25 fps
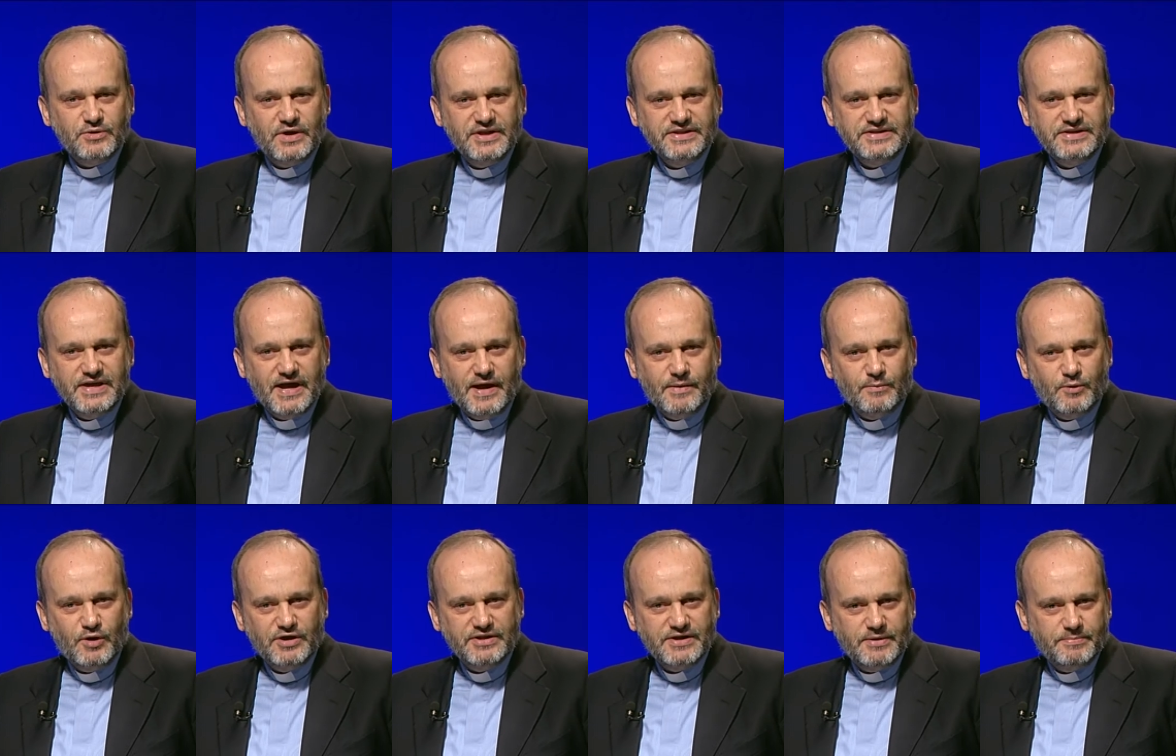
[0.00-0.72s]

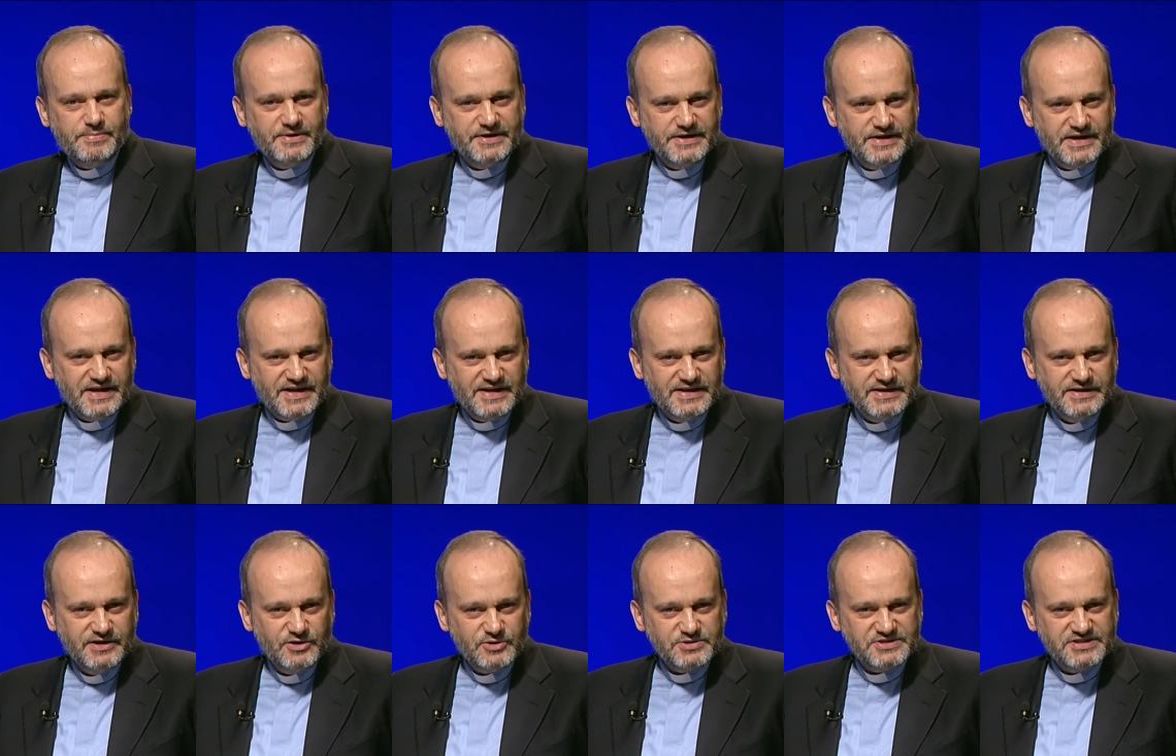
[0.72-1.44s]
andiamo ad aprire le
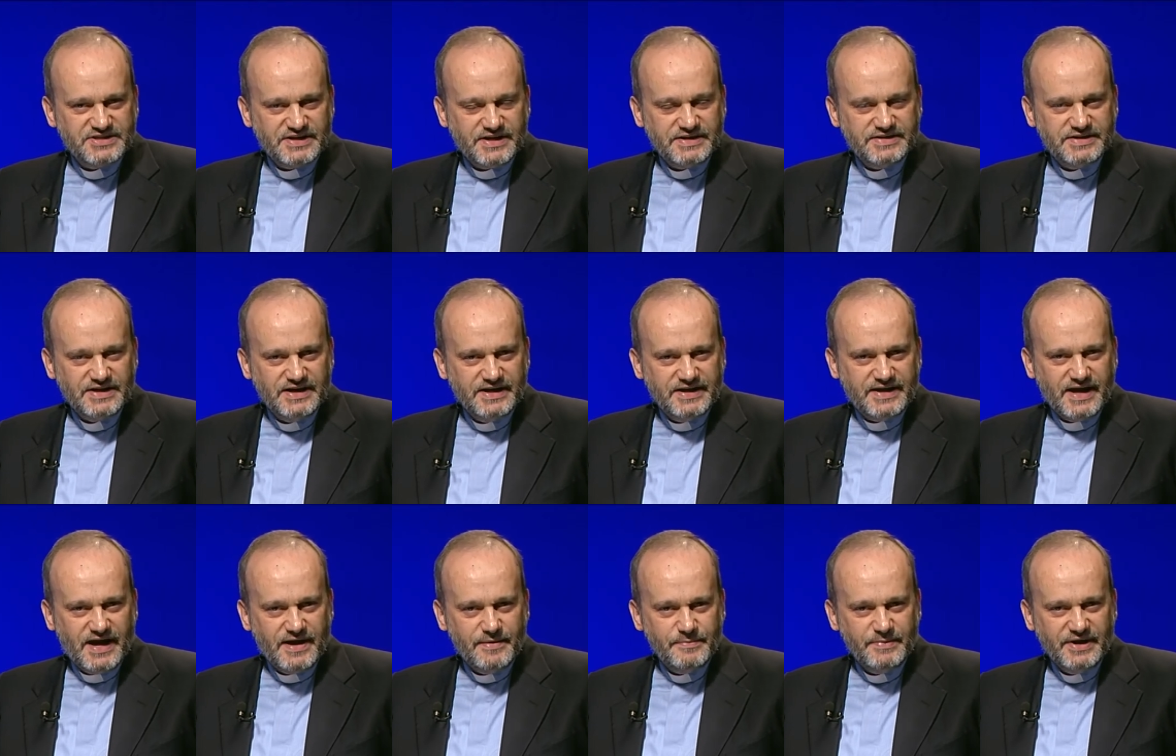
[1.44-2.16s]
nostre
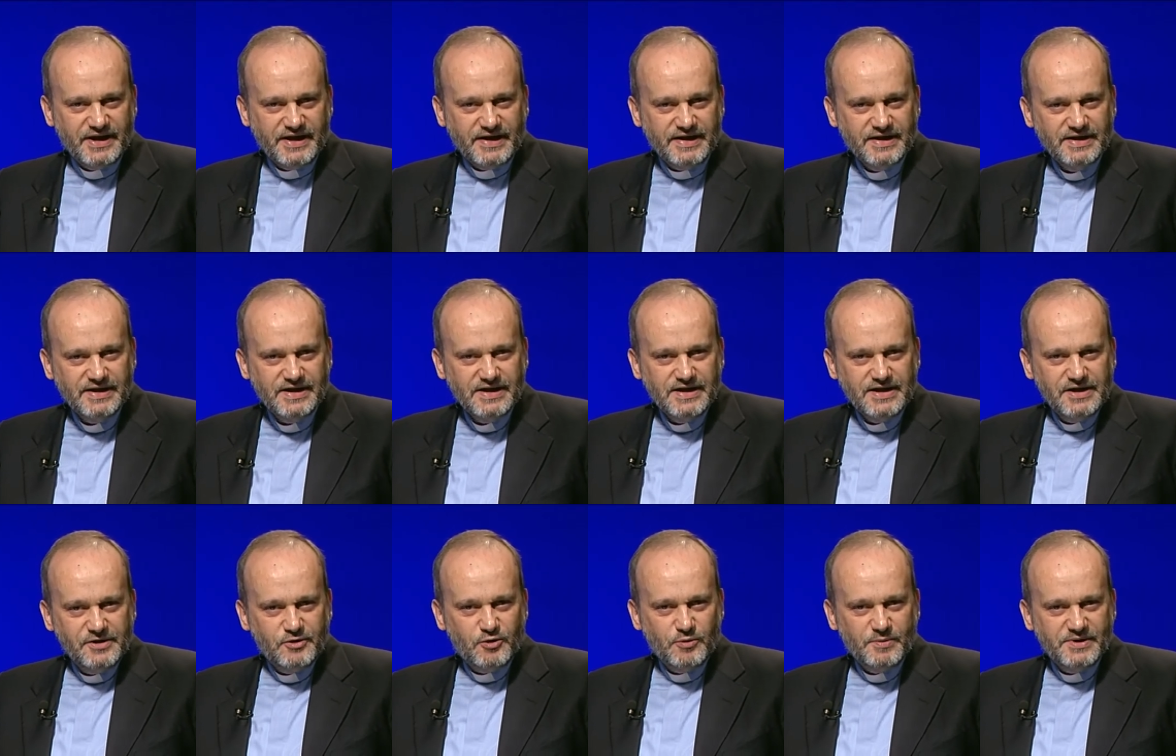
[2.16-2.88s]
telecamere,
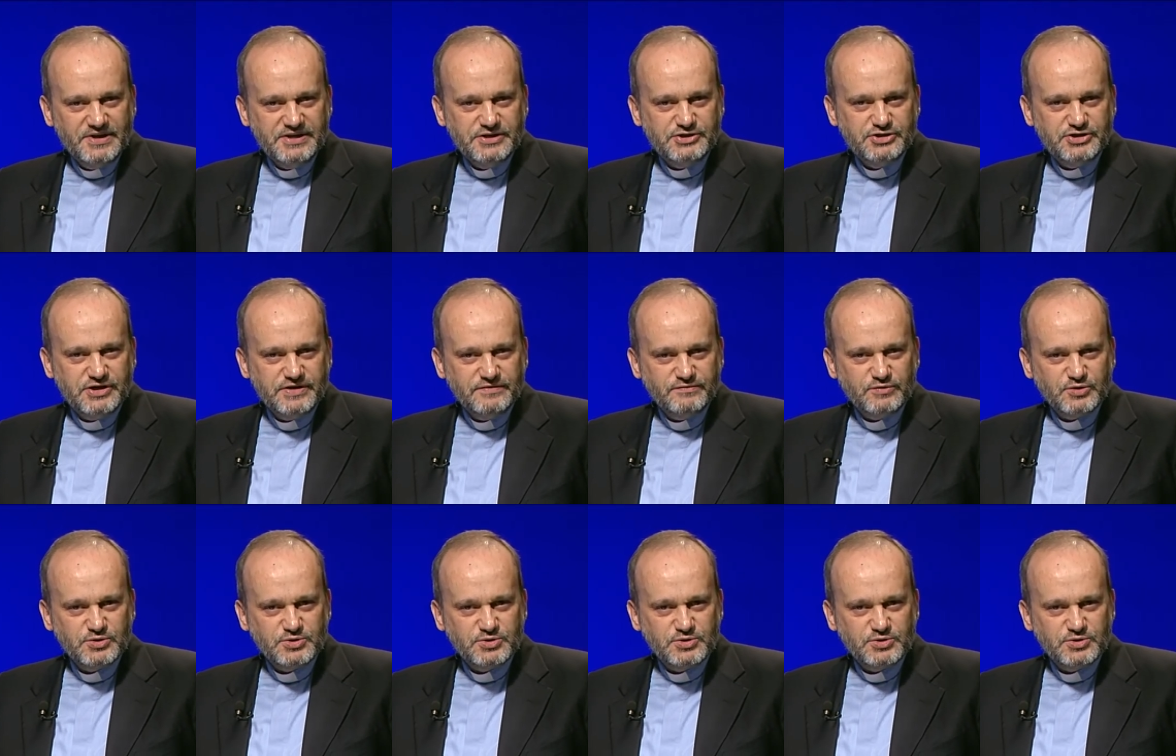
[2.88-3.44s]
come dicevo,